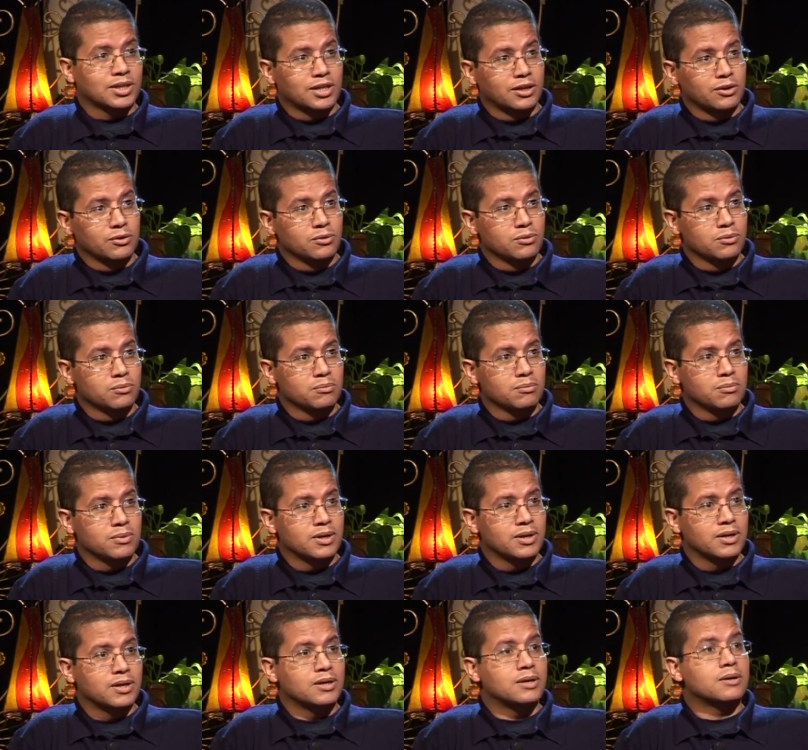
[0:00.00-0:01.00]
اليوم
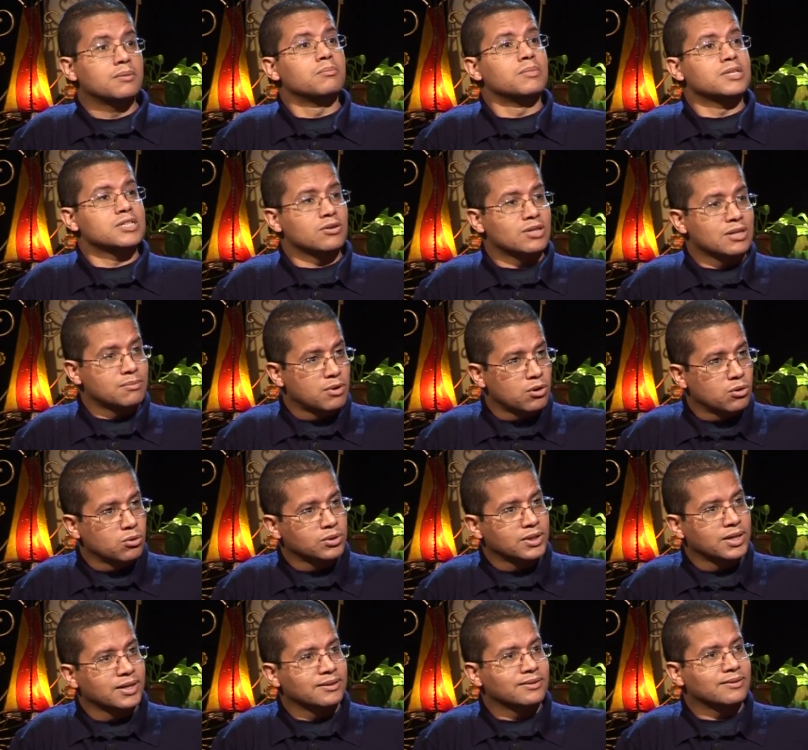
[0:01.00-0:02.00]
مازال ثم
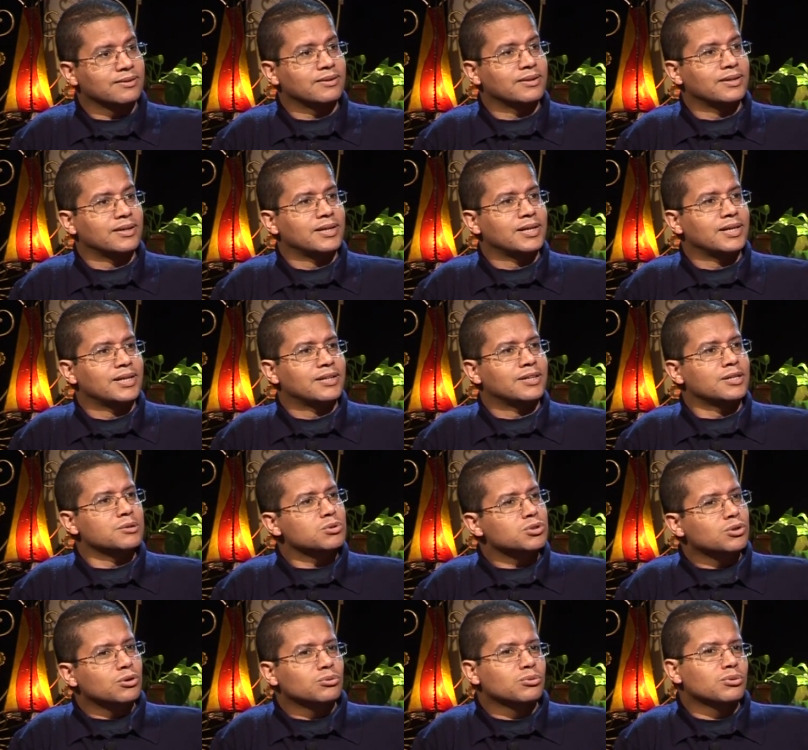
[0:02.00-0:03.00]
خطاط
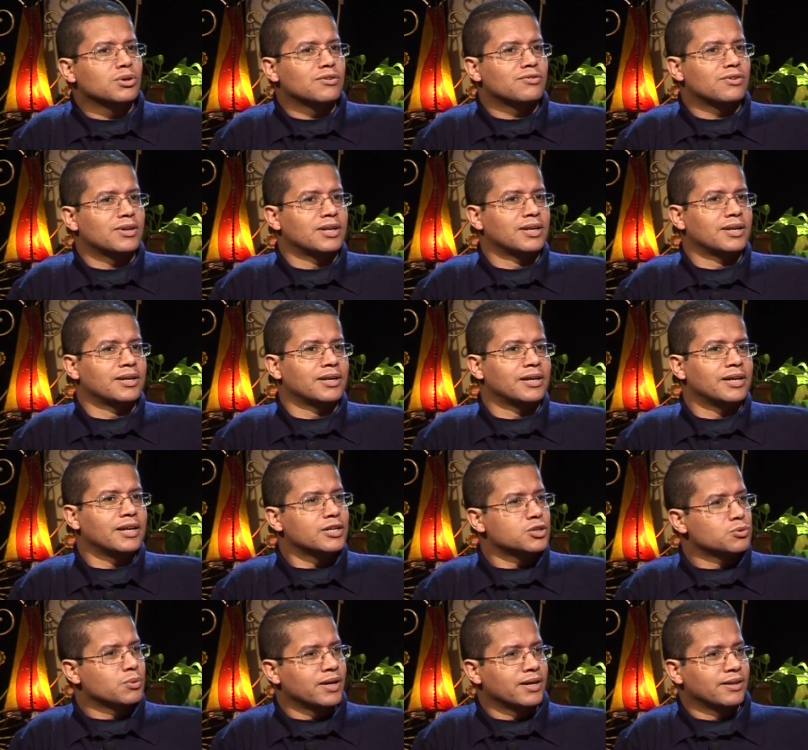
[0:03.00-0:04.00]
نجموش حطونا في
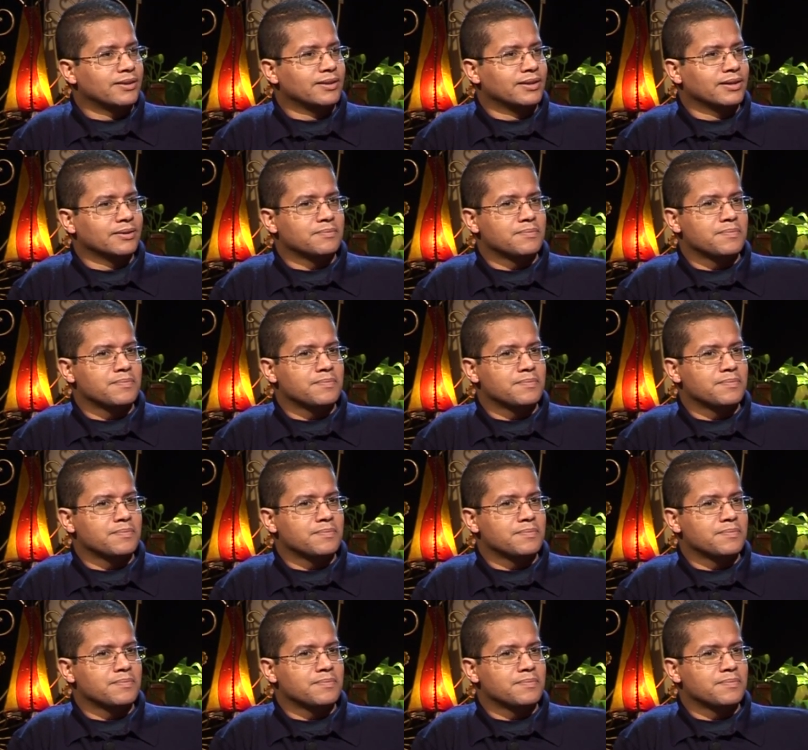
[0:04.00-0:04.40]
الاجواء هذيا